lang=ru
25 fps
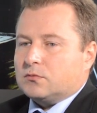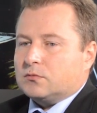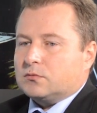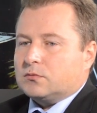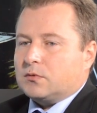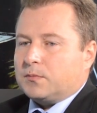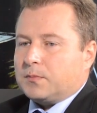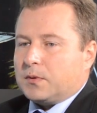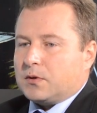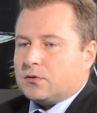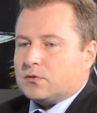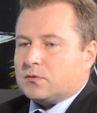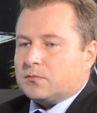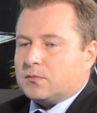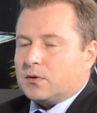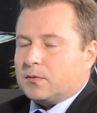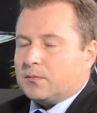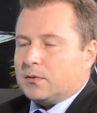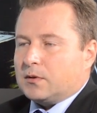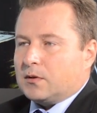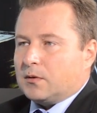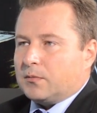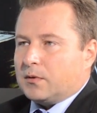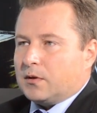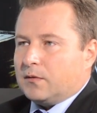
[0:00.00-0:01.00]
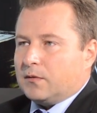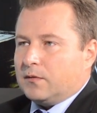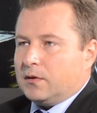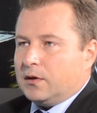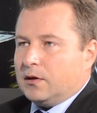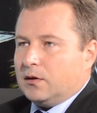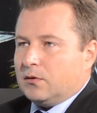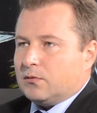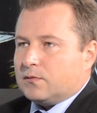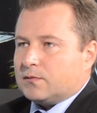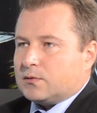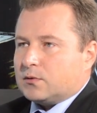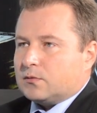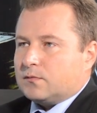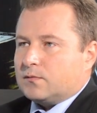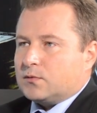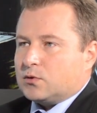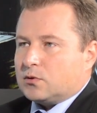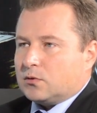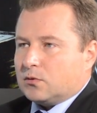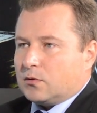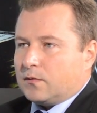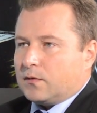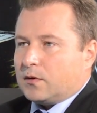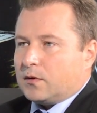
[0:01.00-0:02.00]
опять же, мы об этом говорили, в
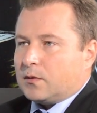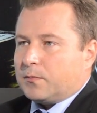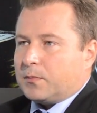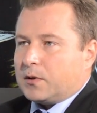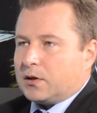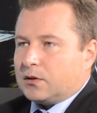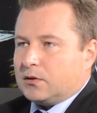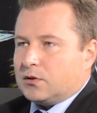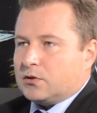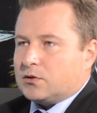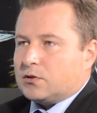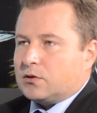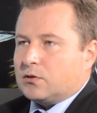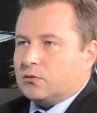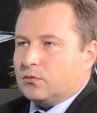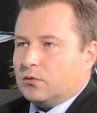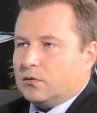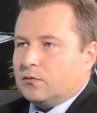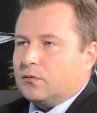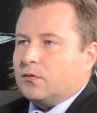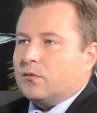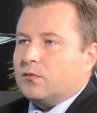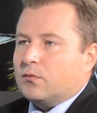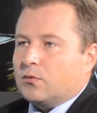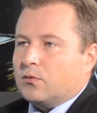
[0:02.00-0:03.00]
условиях практически нулевого